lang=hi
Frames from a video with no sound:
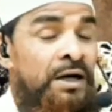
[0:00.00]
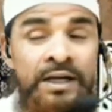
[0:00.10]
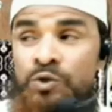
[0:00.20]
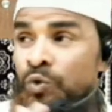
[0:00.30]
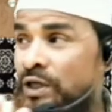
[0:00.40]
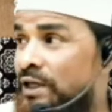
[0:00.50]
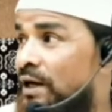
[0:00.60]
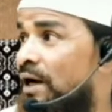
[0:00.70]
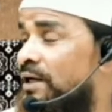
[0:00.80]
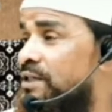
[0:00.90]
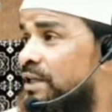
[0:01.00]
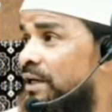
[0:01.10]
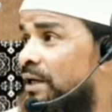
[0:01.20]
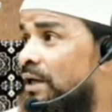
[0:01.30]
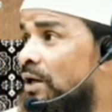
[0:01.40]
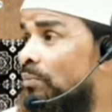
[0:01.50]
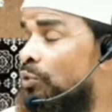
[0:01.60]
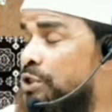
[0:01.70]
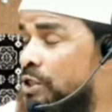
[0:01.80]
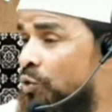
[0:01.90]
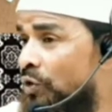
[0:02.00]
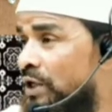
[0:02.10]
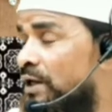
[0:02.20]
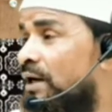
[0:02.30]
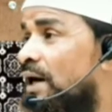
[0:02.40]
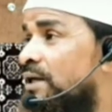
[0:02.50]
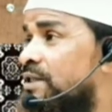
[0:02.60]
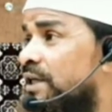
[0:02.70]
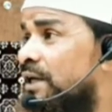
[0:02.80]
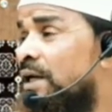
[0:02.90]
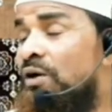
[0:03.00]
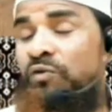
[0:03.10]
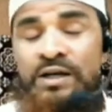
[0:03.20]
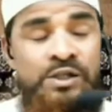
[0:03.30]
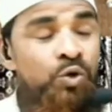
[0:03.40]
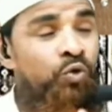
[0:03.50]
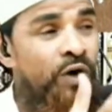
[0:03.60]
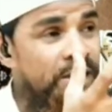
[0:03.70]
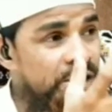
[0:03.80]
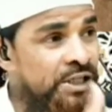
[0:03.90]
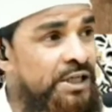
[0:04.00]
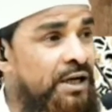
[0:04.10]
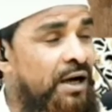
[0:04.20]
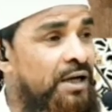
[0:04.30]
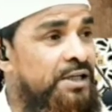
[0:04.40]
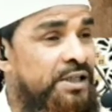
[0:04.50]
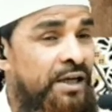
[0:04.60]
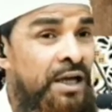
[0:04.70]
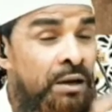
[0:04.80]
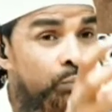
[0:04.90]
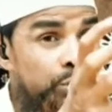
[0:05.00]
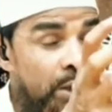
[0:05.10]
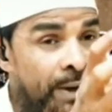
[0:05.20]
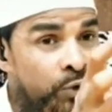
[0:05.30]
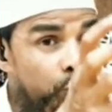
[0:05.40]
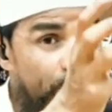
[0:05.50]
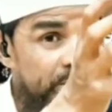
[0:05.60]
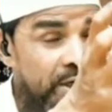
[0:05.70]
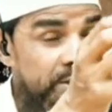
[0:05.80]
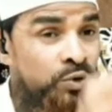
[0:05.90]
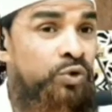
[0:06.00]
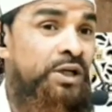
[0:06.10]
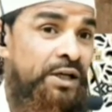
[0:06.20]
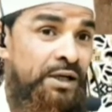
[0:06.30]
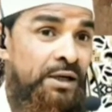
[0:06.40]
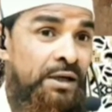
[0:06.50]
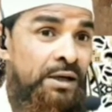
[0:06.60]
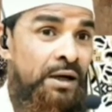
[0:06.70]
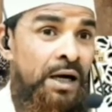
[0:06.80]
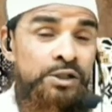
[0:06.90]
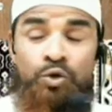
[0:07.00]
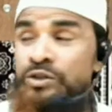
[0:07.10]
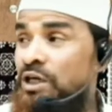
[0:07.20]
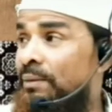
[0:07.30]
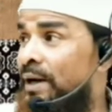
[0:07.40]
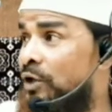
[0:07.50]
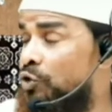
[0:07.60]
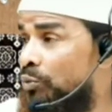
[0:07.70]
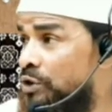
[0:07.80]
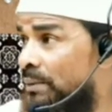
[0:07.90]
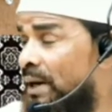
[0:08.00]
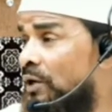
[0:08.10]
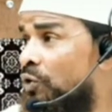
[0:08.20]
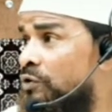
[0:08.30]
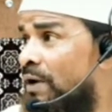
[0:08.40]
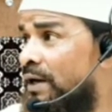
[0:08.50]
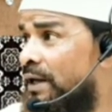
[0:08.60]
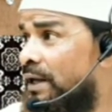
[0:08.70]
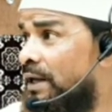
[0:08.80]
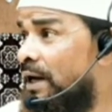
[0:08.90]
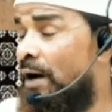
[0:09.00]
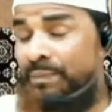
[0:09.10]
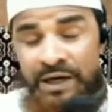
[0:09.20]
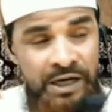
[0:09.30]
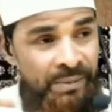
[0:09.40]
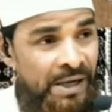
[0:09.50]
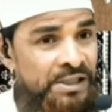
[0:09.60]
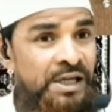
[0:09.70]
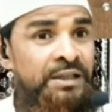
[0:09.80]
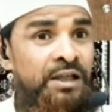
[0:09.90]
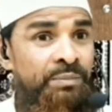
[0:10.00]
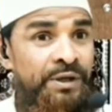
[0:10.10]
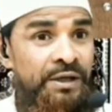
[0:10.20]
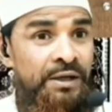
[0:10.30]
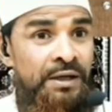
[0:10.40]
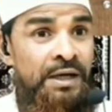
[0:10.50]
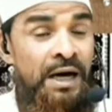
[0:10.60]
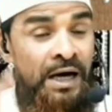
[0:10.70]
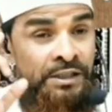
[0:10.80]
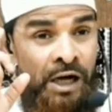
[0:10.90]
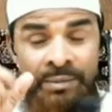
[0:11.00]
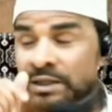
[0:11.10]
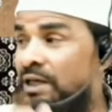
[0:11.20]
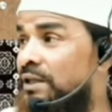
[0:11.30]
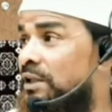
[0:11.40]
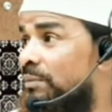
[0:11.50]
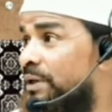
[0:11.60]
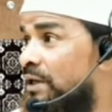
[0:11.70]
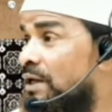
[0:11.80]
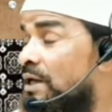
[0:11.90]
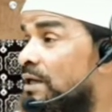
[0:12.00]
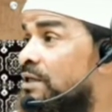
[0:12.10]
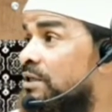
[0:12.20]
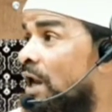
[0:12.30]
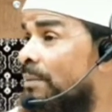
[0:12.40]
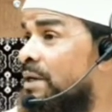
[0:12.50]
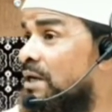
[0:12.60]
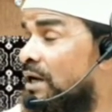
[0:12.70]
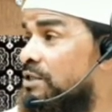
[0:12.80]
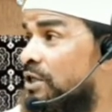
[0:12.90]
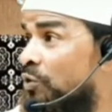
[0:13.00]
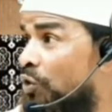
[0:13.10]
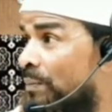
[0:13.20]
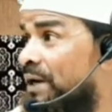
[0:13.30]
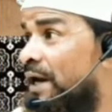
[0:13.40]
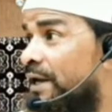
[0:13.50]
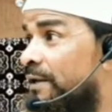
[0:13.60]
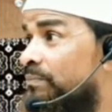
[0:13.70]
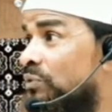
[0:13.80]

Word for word: अंग्रेज़ों की नक्काली से मुशरकों की नक्काली से फासिक फाजिर की नक्काली से मुसलमानों को बचना ज़रूरी है ख़ास तौर से हमारे जो मुसलमान नौजवान हैं अपने लिबास के अंदर भी हजामत के अंदर भी इस्लामी कल्चर को अपनाएं